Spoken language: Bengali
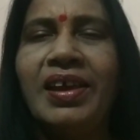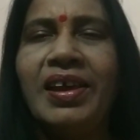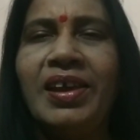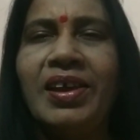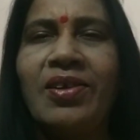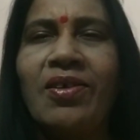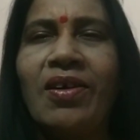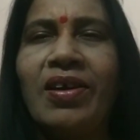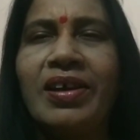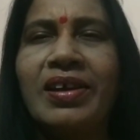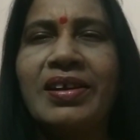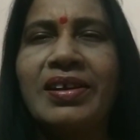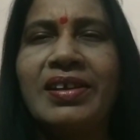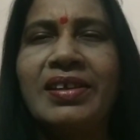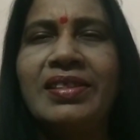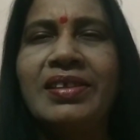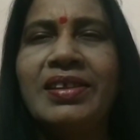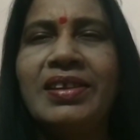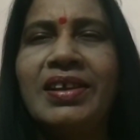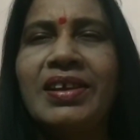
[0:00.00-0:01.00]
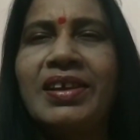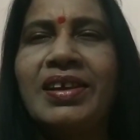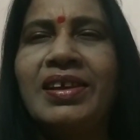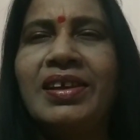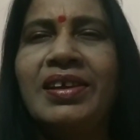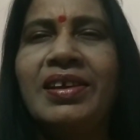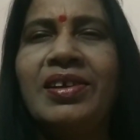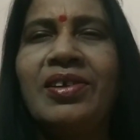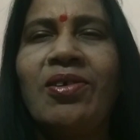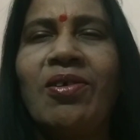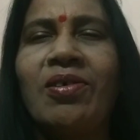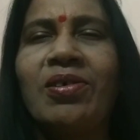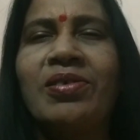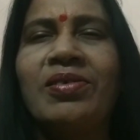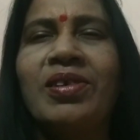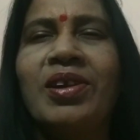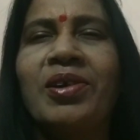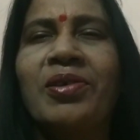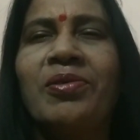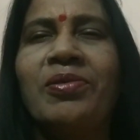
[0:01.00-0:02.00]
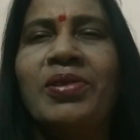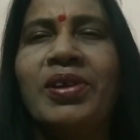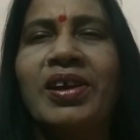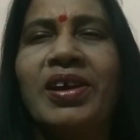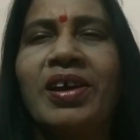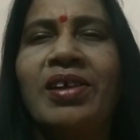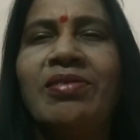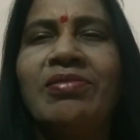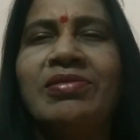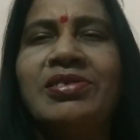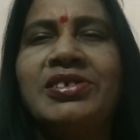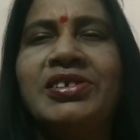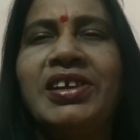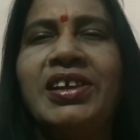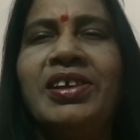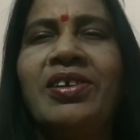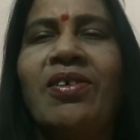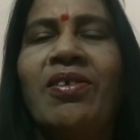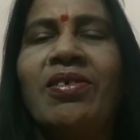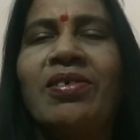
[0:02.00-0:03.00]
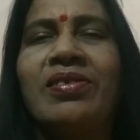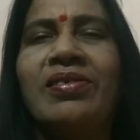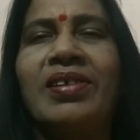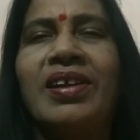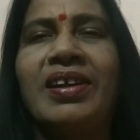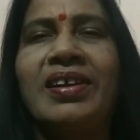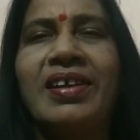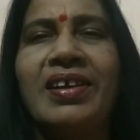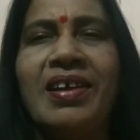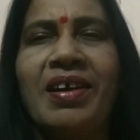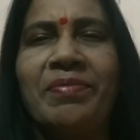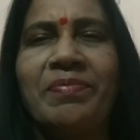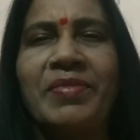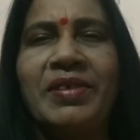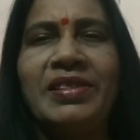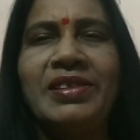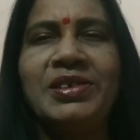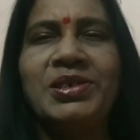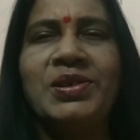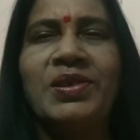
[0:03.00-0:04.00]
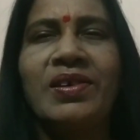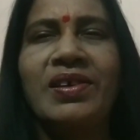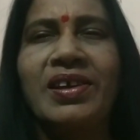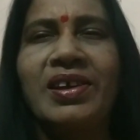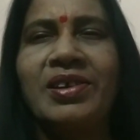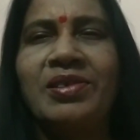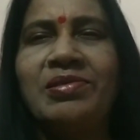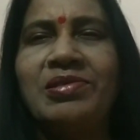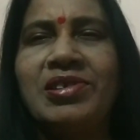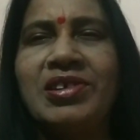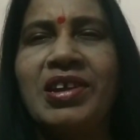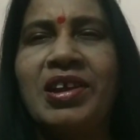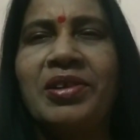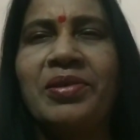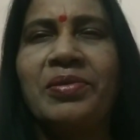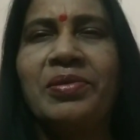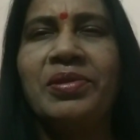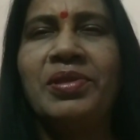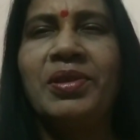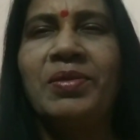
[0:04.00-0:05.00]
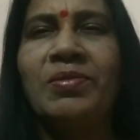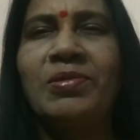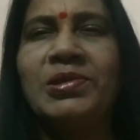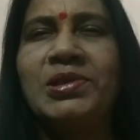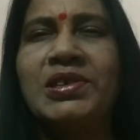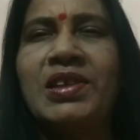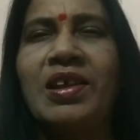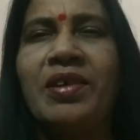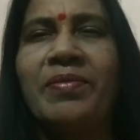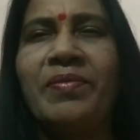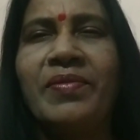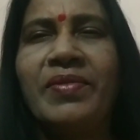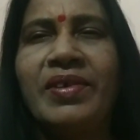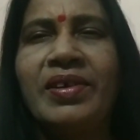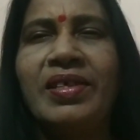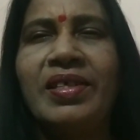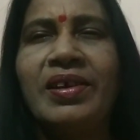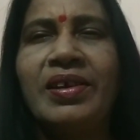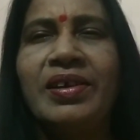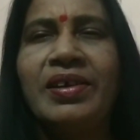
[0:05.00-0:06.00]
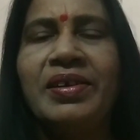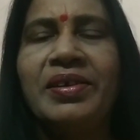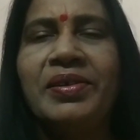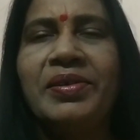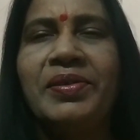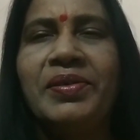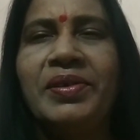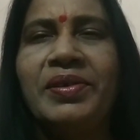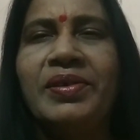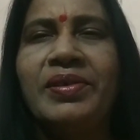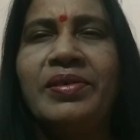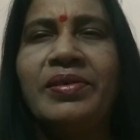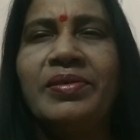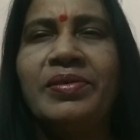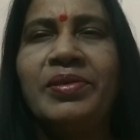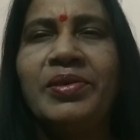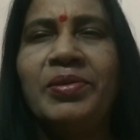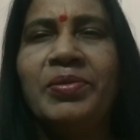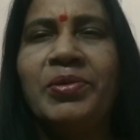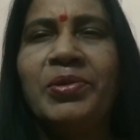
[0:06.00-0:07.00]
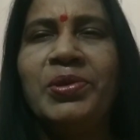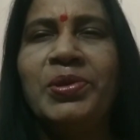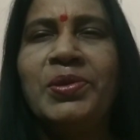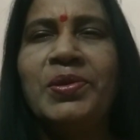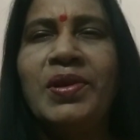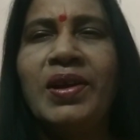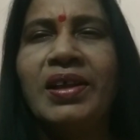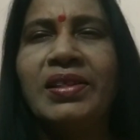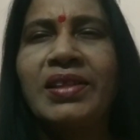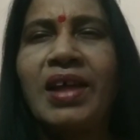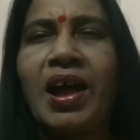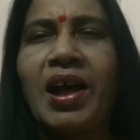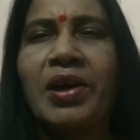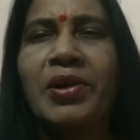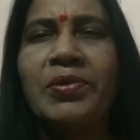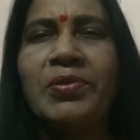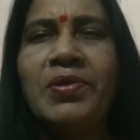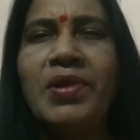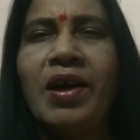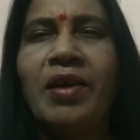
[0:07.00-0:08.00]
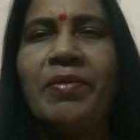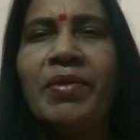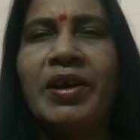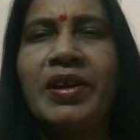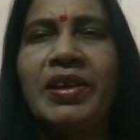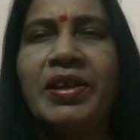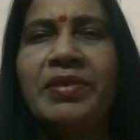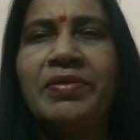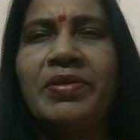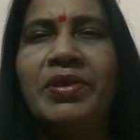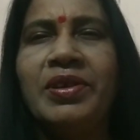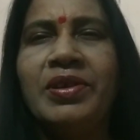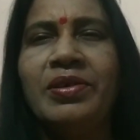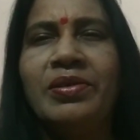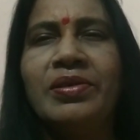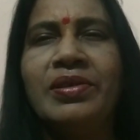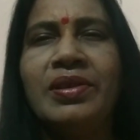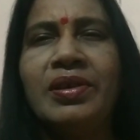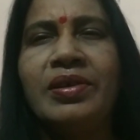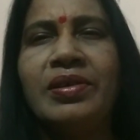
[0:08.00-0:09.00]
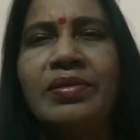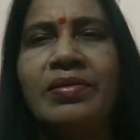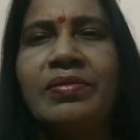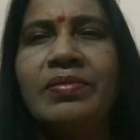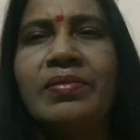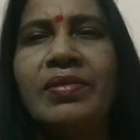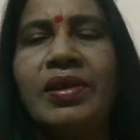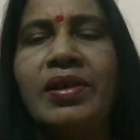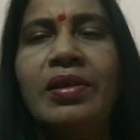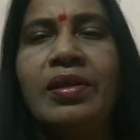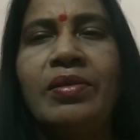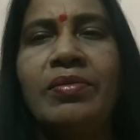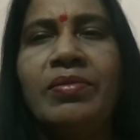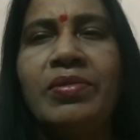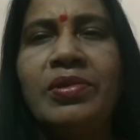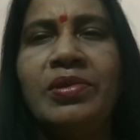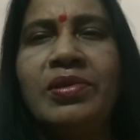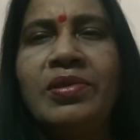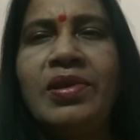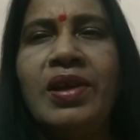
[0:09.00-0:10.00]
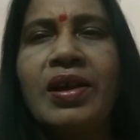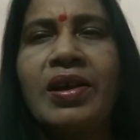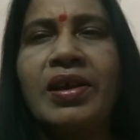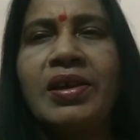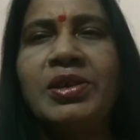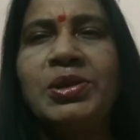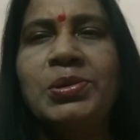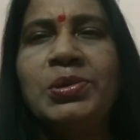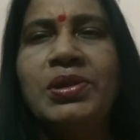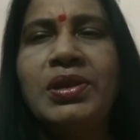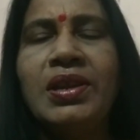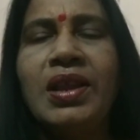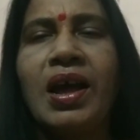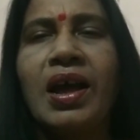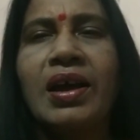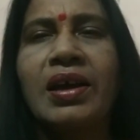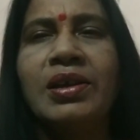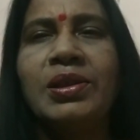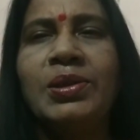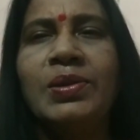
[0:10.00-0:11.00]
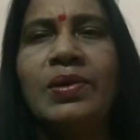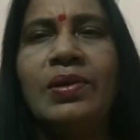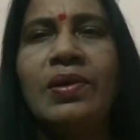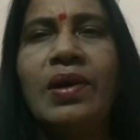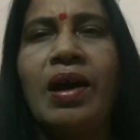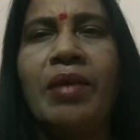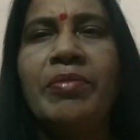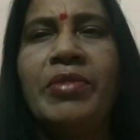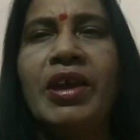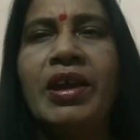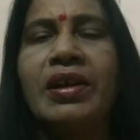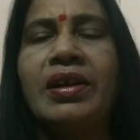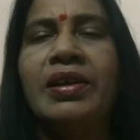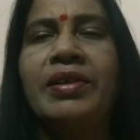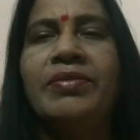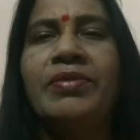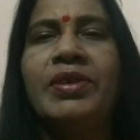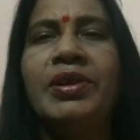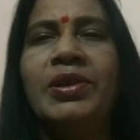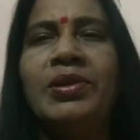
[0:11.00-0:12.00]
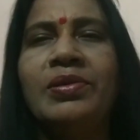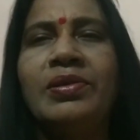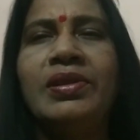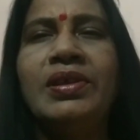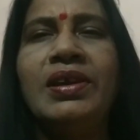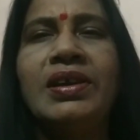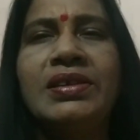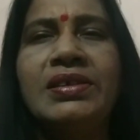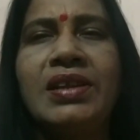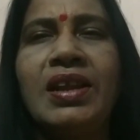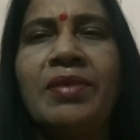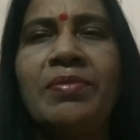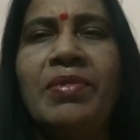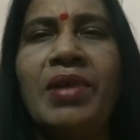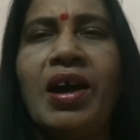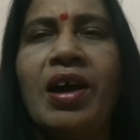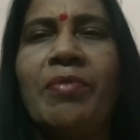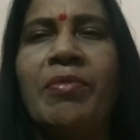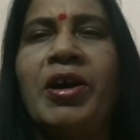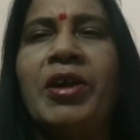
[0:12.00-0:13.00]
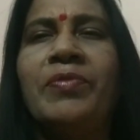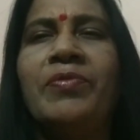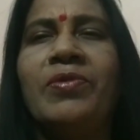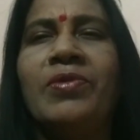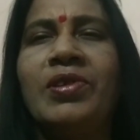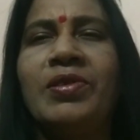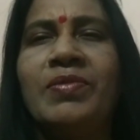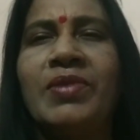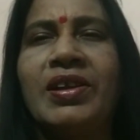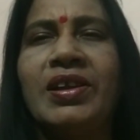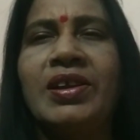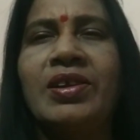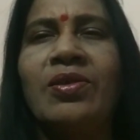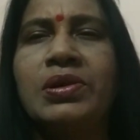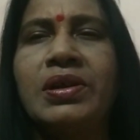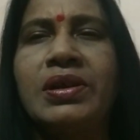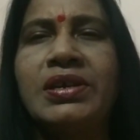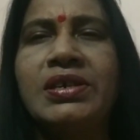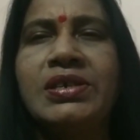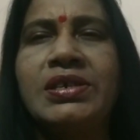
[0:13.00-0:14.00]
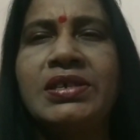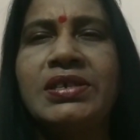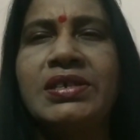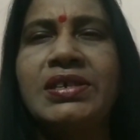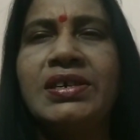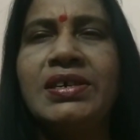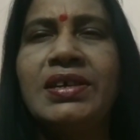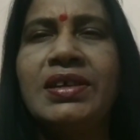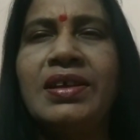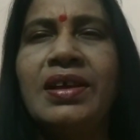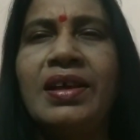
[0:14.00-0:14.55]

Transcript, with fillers: এই কয়েকটা দিনে কি কি ঘটনা ঘটে গেল সেই ঘটনাটাই আপনাদের সঙ্গে একটু শেয়ার করতে বসলাম তো বন্ধুরা থাকুন আমার এই ভিডিওতে বন্ধুরা কিছুদিন আগে তো আমি একটা ভিডিও দিয়েছিলাম না আমার পরিবারের নরে এসেছে